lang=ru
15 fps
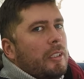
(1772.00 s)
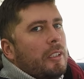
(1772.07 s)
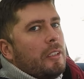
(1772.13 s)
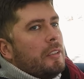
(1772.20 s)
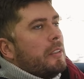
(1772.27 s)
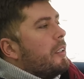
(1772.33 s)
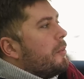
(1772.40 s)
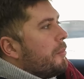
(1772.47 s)

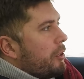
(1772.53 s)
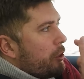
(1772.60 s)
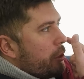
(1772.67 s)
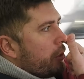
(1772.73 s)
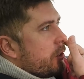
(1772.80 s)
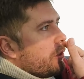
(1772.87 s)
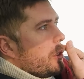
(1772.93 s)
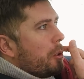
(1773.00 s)
дилерская
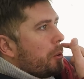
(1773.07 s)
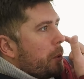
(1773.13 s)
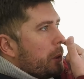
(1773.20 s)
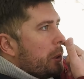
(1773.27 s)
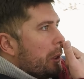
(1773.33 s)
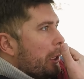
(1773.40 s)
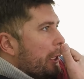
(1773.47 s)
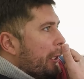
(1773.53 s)
машина, да, то
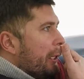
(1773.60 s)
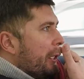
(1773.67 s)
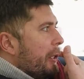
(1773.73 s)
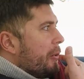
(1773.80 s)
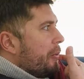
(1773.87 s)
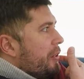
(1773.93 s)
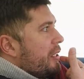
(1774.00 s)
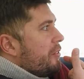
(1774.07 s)
есть
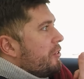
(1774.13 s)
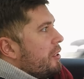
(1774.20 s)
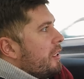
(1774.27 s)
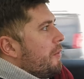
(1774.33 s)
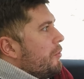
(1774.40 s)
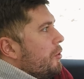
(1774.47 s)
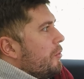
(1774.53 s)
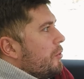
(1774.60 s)
у нас все
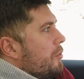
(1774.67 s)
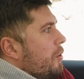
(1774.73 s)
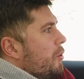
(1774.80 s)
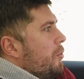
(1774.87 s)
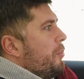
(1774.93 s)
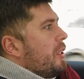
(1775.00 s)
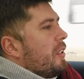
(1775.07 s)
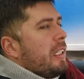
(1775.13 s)
равно вот
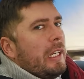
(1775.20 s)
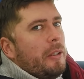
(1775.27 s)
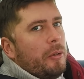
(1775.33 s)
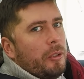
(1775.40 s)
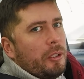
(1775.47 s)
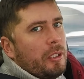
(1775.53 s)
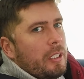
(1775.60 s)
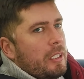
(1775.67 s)
любят
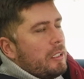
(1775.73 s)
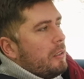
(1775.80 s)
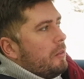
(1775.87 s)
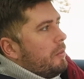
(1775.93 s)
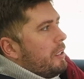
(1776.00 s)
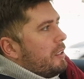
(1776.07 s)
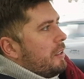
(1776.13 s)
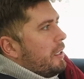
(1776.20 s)
Toyota, если
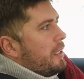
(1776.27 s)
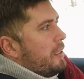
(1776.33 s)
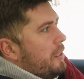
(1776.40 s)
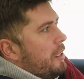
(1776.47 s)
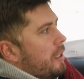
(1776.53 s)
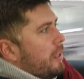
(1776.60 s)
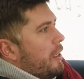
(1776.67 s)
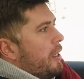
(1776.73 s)
у нас так
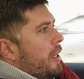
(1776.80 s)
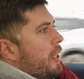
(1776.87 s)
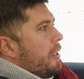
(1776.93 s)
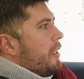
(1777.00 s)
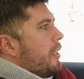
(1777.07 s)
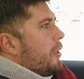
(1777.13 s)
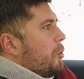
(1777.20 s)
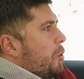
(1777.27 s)
сильно,
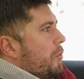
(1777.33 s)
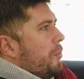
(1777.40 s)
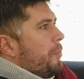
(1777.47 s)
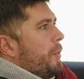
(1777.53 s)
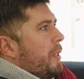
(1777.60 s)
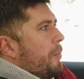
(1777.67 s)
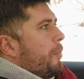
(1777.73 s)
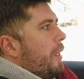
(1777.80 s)
и готовы
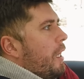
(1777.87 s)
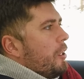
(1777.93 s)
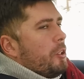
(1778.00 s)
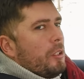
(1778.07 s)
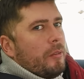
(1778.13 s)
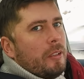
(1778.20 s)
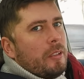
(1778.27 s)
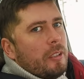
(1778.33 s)

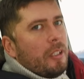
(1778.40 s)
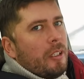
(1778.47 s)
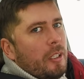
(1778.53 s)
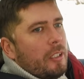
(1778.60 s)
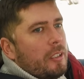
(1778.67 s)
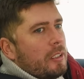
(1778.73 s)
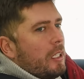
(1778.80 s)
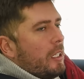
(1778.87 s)
переплачивать
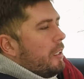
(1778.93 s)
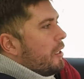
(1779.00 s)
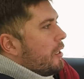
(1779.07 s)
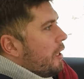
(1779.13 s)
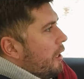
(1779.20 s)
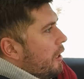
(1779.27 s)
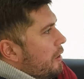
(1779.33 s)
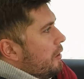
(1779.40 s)
за них.
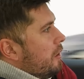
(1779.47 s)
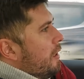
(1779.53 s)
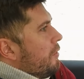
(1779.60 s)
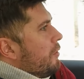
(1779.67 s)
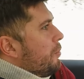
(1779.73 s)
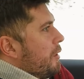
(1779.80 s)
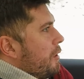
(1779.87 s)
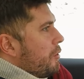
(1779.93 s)

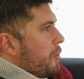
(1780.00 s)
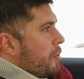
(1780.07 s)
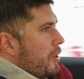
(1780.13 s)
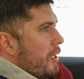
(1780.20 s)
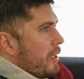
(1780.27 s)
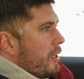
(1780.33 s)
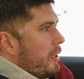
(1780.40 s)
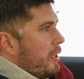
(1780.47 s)
Недавно, блин,
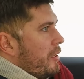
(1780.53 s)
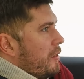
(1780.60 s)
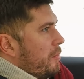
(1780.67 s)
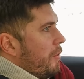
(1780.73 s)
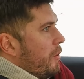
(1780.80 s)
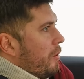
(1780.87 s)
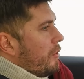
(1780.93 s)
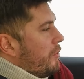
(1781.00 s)
крузак за 30
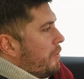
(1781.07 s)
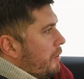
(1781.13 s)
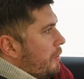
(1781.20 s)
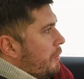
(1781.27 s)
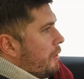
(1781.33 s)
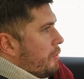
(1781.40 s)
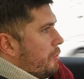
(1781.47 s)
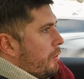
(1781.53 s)
миллионов
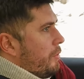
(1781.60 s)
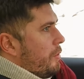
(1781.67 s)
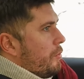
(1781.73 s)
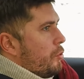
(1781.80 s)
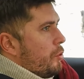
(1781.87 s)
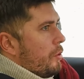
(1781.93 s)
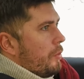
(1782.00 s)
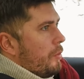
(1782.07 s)
видел, я совсем
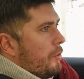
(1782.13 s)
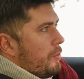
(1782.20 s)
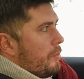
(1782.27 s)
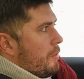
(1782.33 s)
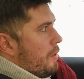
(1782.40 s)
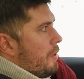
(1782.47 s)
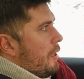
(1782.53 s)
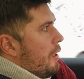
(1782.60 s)
чокнулись,
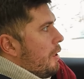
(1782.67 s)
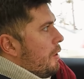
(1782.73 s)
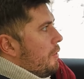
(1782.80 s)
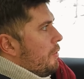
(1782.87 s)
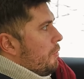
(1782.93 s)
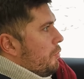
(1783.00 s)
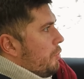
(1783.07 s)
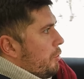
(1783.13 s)
блин.
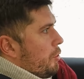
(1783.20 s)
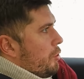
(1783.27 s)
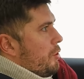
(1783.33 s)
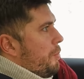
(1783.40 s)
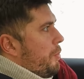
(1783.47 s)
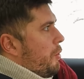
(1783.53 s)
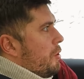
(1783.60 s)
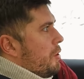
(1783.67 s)
Ну это же
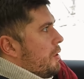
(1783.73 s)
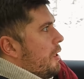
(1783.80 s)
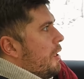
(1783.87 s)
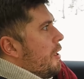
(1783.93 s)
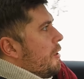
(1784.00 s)
просто.